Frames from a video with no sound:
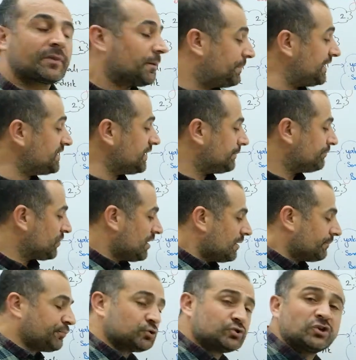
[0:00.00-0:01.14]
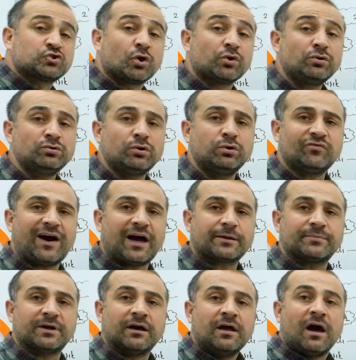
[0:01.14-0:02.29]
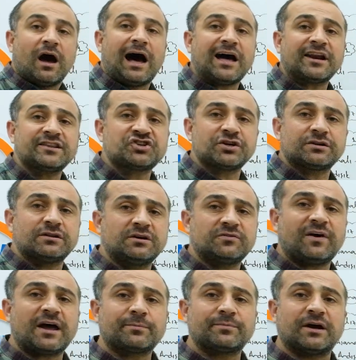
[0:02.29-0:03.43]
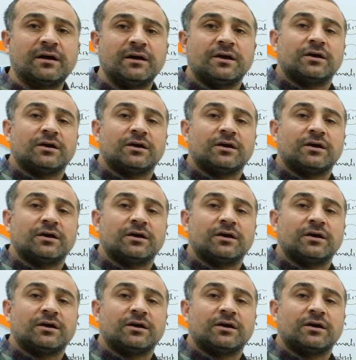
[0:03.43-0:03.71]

Peki burada zorunluluk var mı? Ardışıklık var mı?